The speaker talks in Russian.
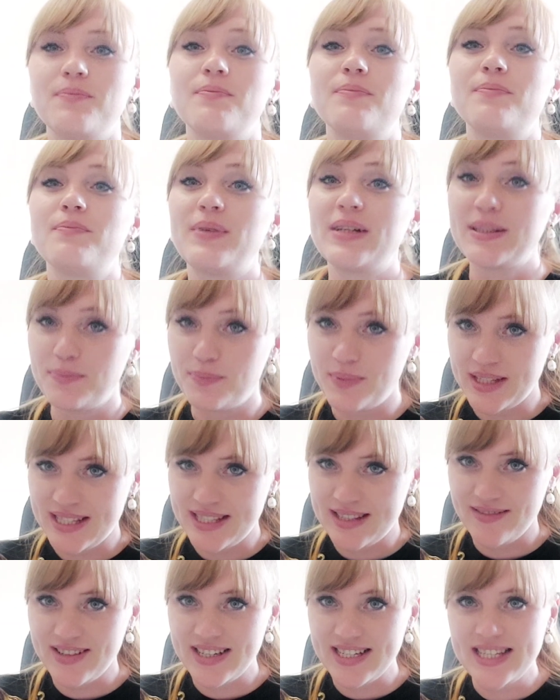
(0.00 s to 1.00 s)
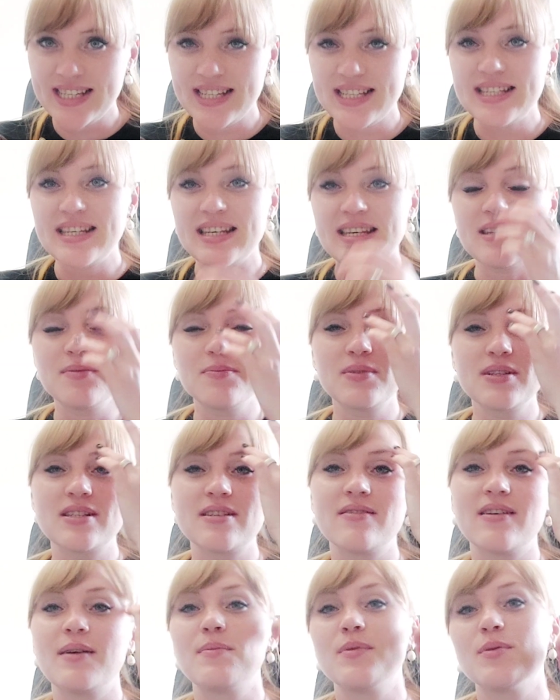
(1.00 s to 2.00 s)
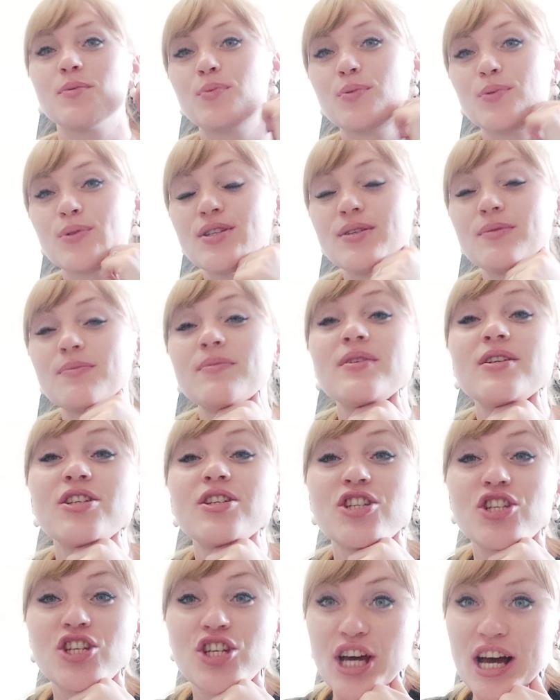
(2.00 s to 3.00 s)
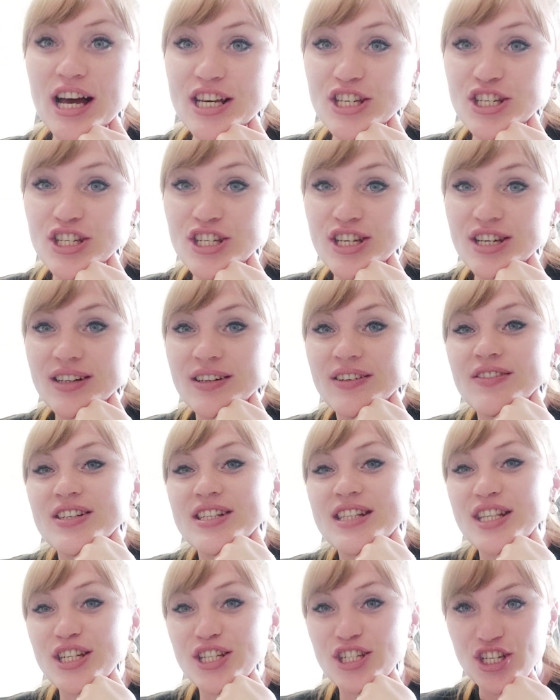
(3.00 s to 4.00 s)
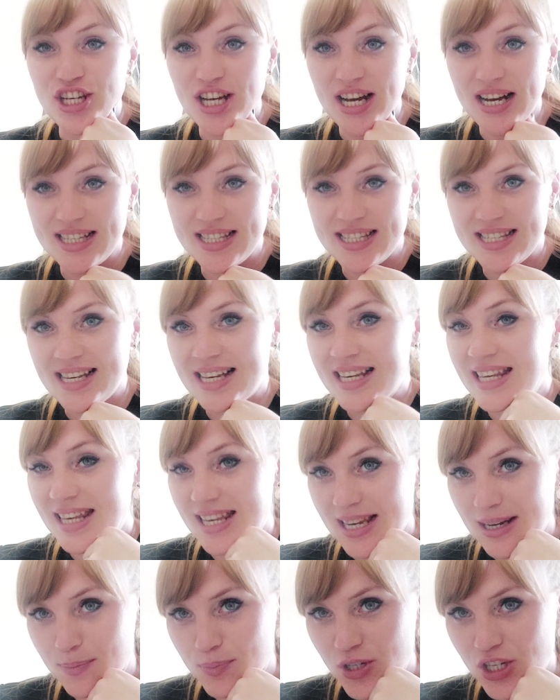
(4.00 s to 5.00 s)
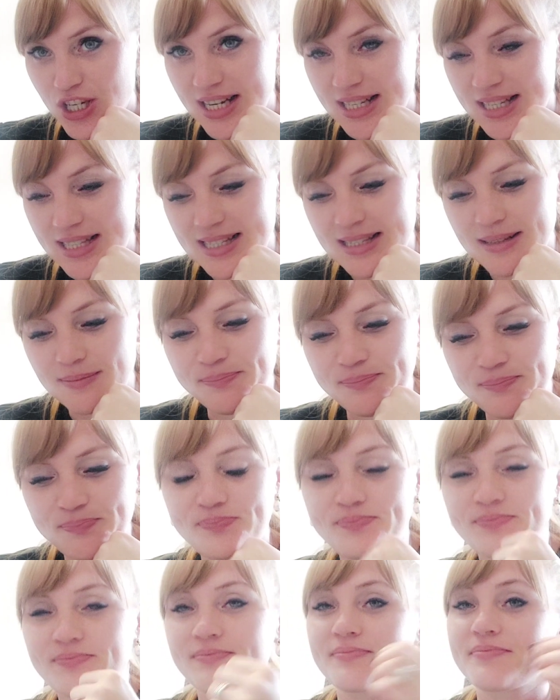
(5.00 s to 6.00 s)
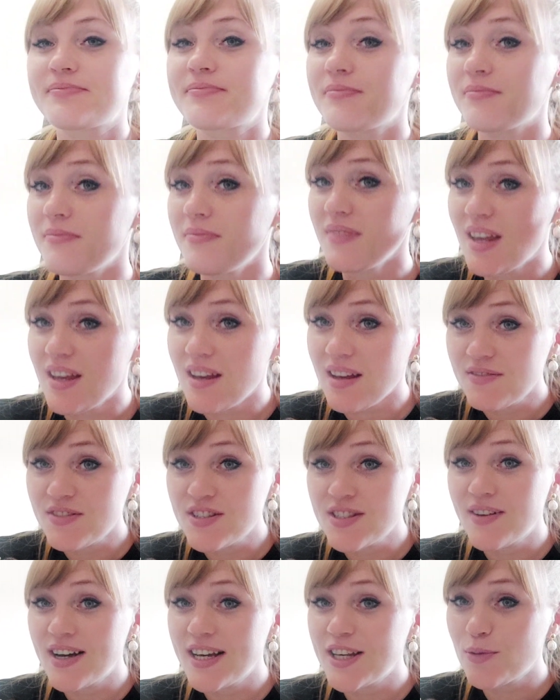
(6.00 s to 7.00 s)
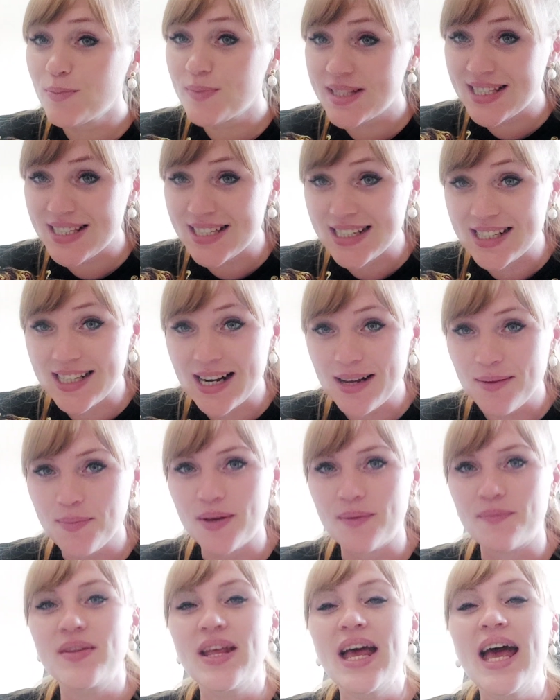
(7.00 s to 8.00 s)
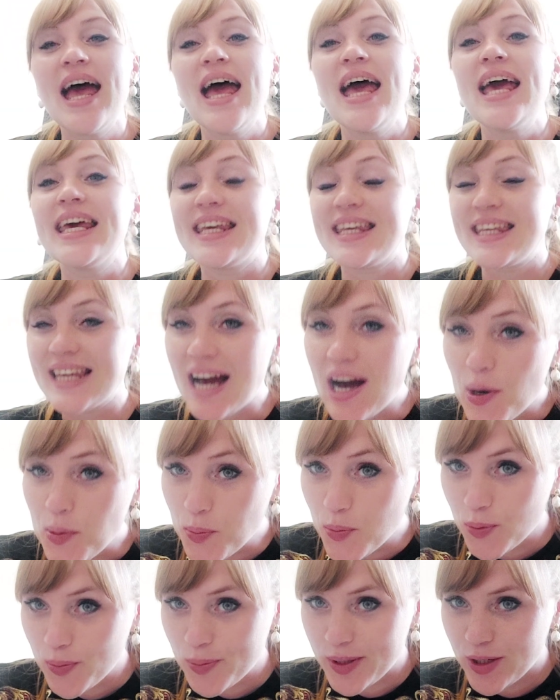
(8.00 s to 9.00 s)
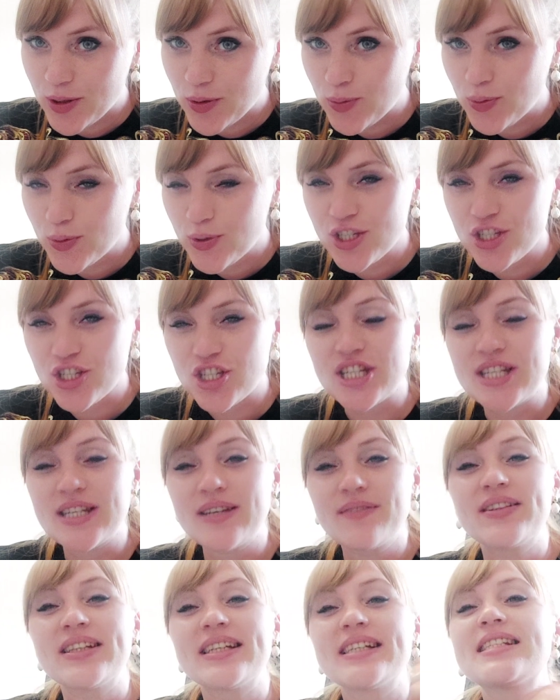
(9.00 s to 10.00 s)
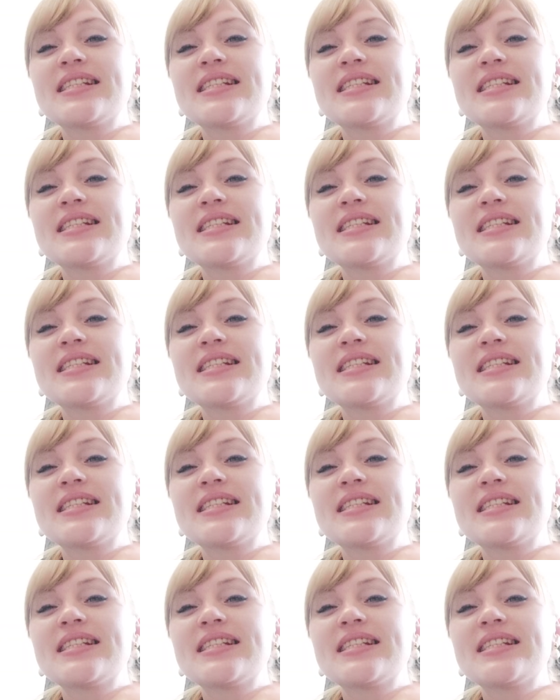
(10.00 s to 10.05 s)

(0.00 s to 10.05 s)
подписывайтесь, и мы с вами будем чаще встречаться и общаться. В своем телеграме я опубликую ежедневно